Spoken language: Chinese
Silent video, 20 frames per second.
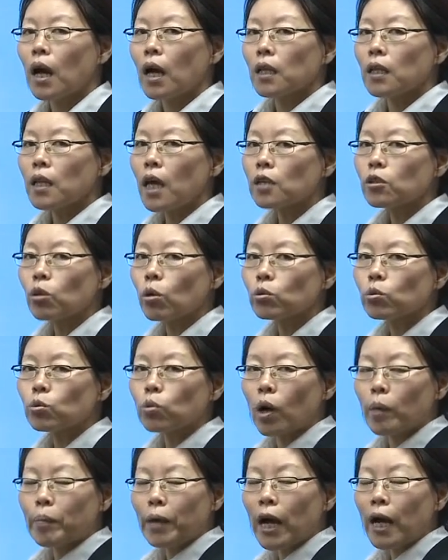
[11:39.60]
那从
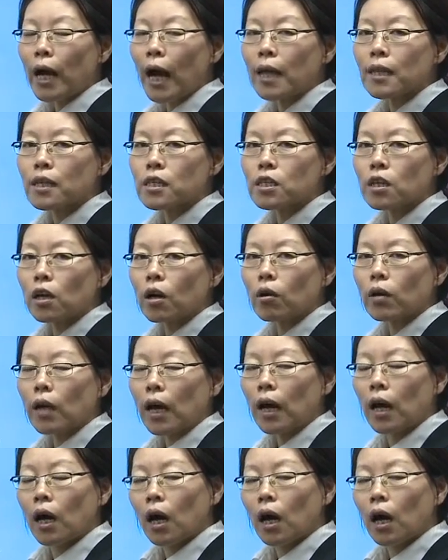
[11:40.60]
左边看的时候呢，